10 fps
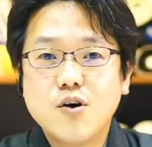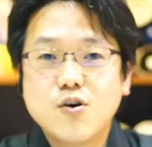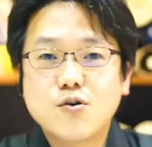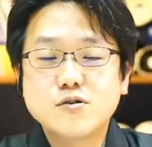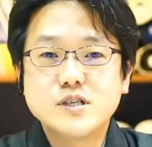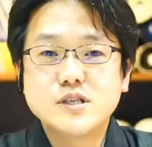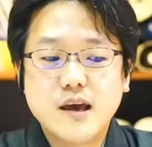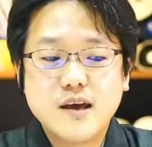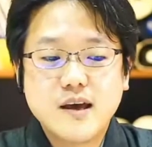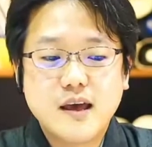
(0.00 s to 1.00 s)
今年
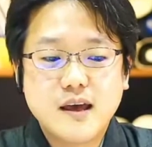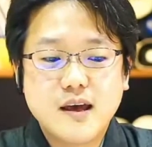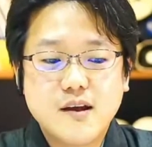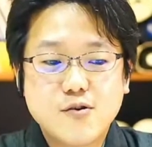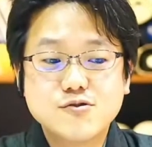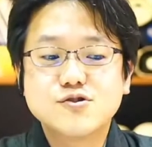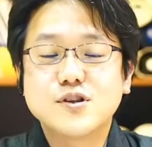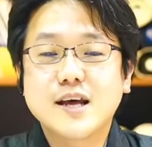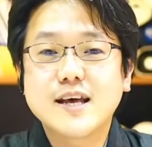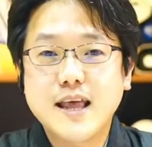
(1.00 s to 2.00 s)
で、えー、
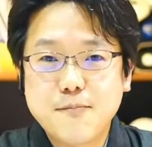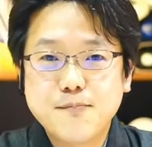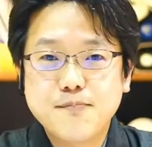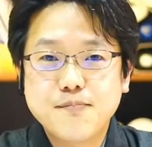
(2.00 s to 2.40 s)
67年